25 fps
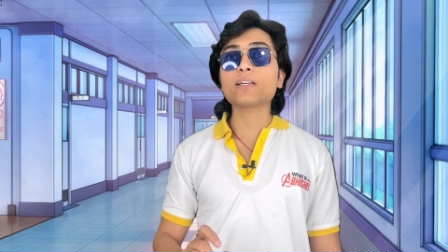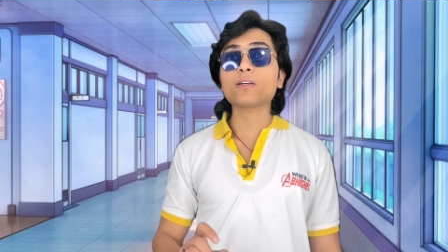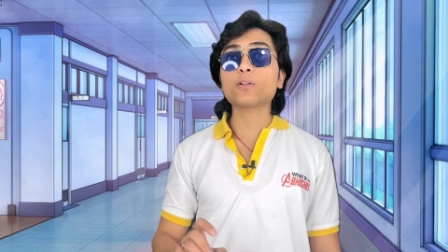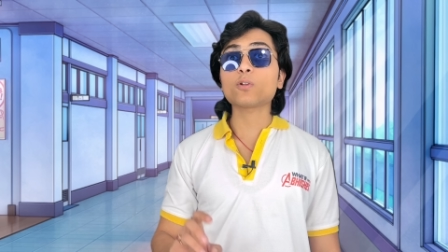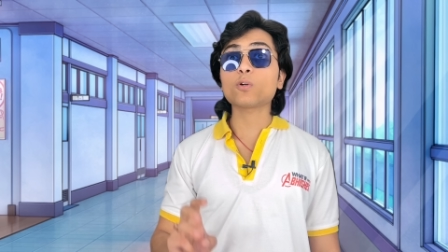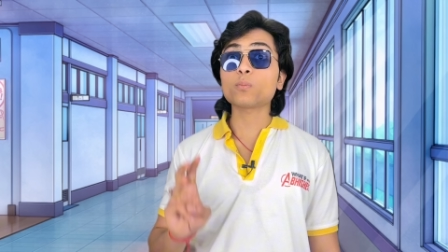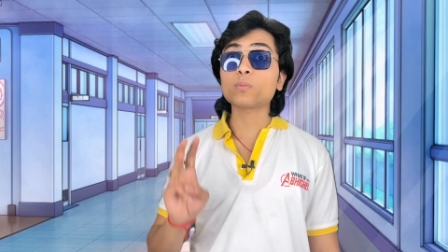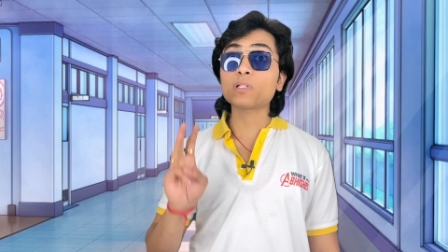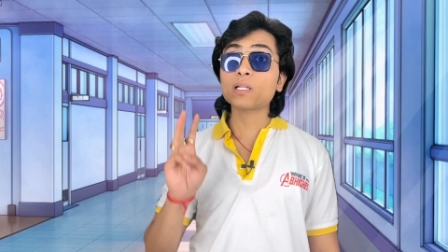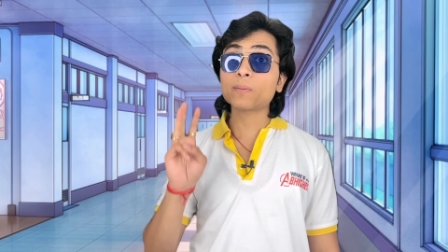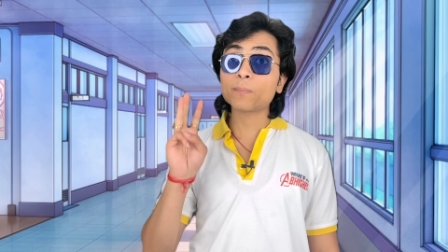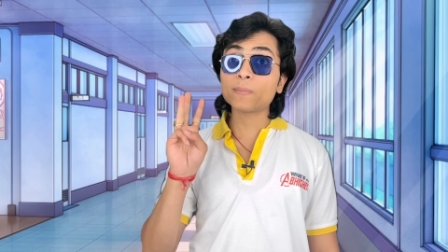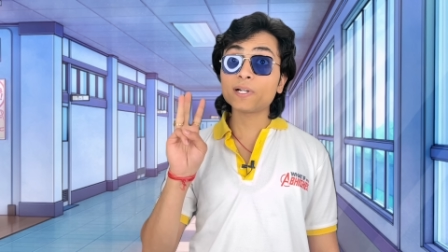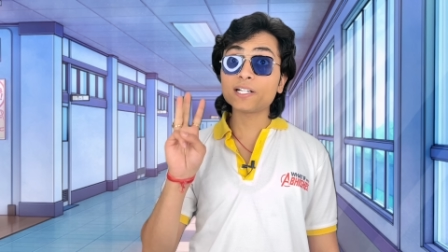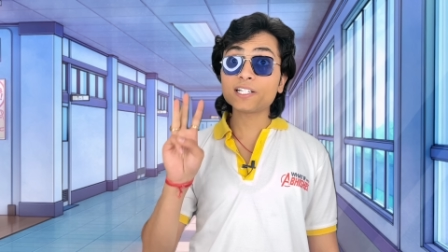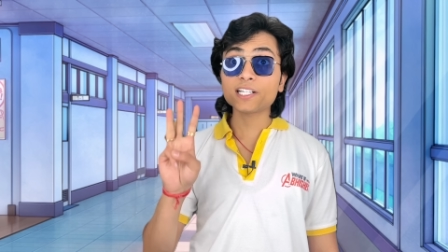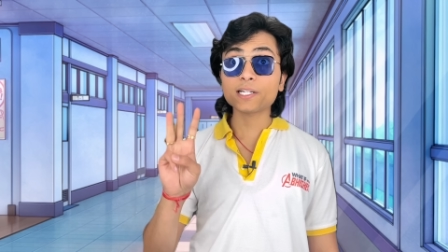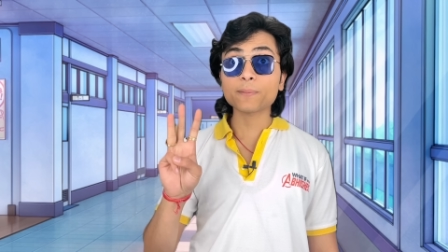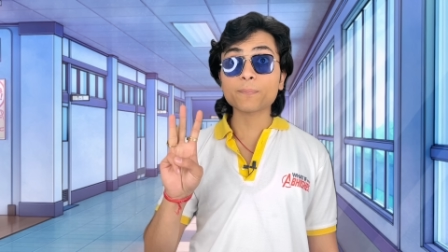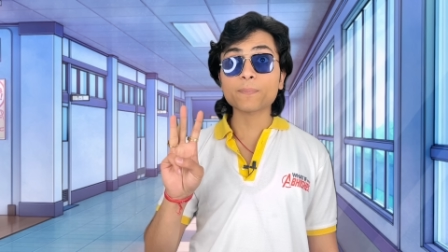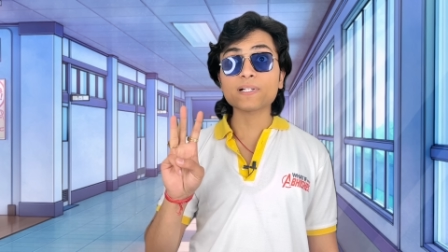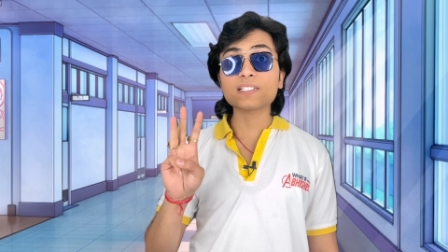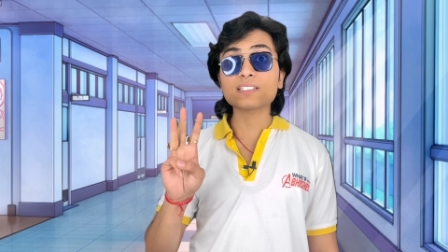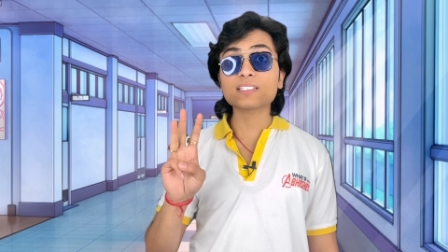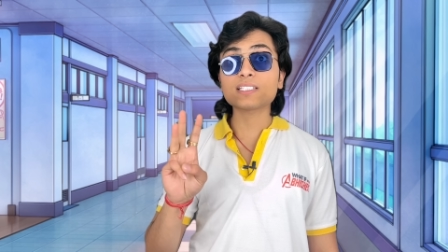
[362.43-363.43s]
हैं रूम नंबर
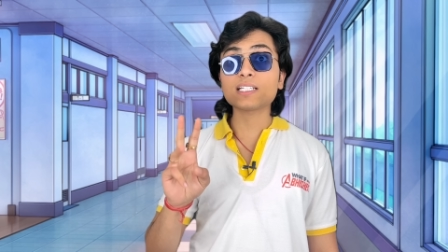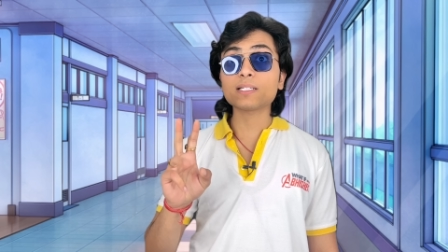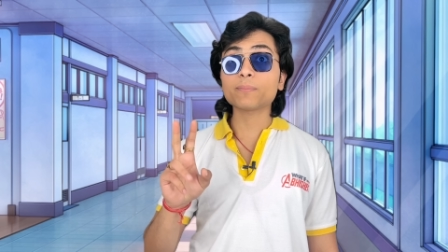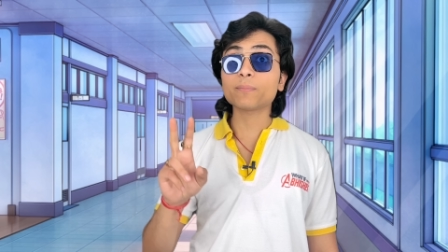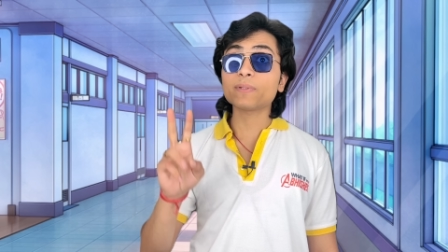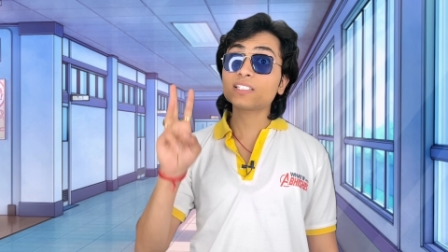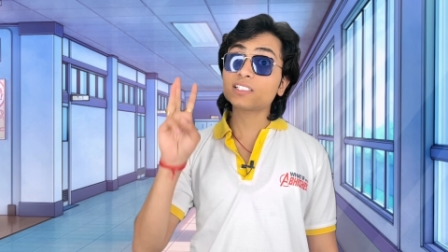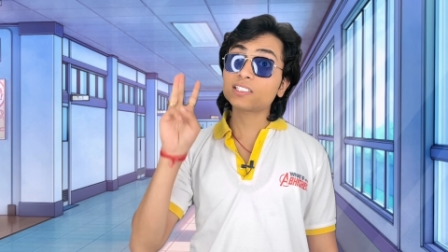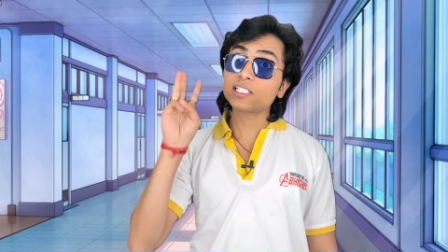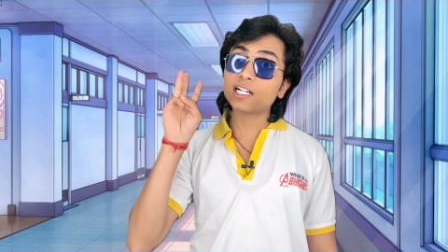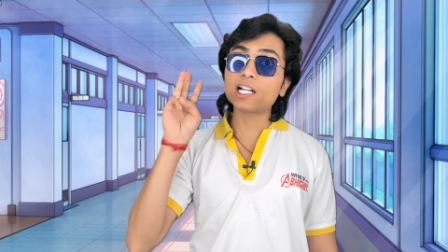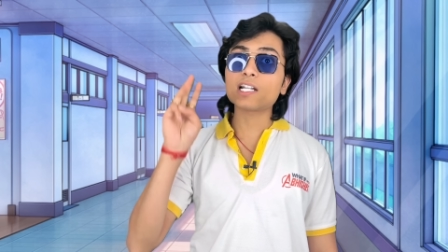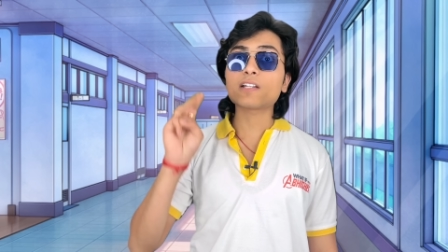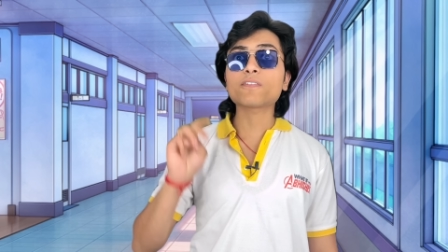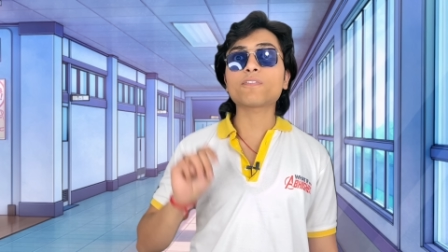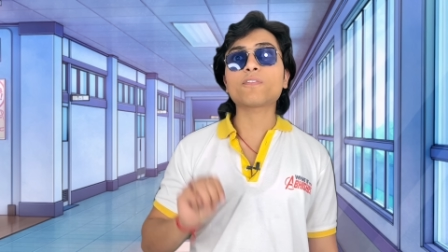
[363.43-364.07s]
ट्रिपल थ्री में थर्ड